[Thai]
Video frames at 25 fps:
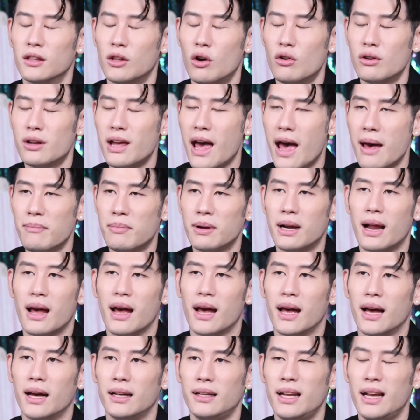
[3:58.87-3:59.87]
ต้องแก้ปัญ
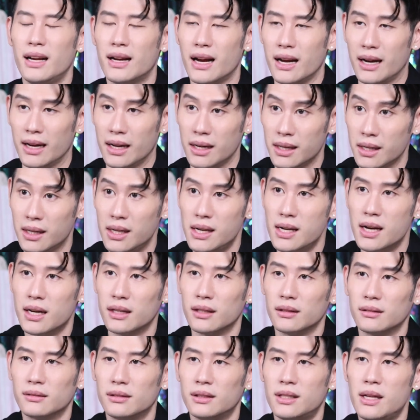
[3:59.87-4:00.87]
หาในหลายๆเรื่อง
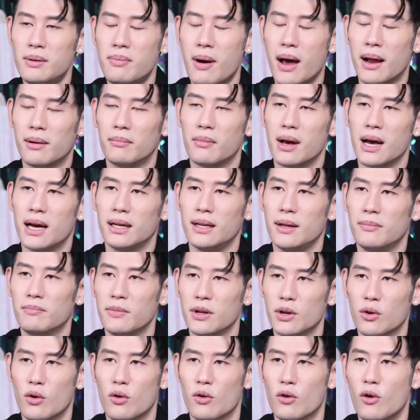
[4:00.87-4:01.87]
ที่ผ่านมาใน
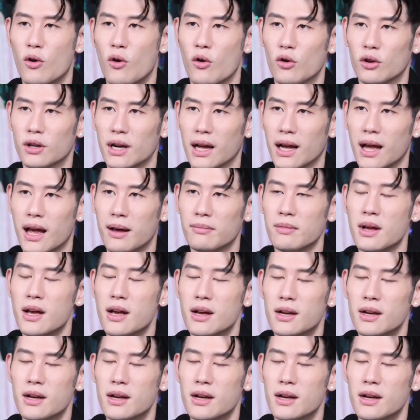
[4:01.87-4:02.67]
ปี66นะครับ